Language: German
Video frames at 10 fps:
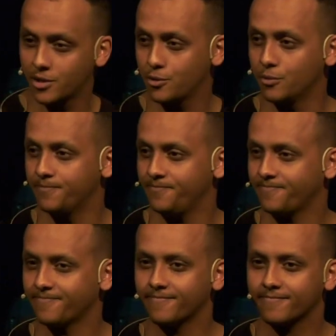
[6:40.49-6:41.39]
zu?
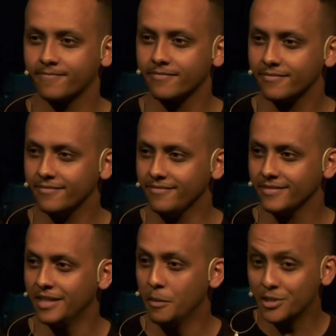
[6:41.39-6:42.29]

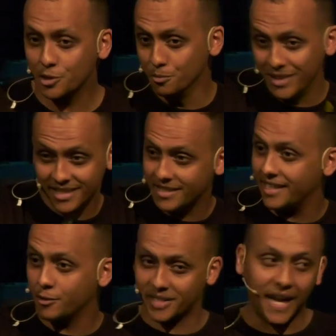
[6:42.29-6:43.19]
Bist du
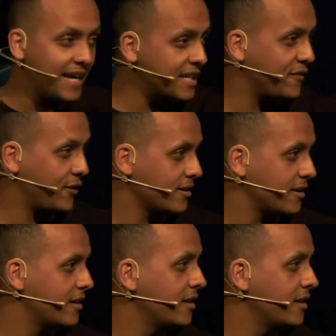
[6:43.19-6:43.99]
mittendrin und Teil davon?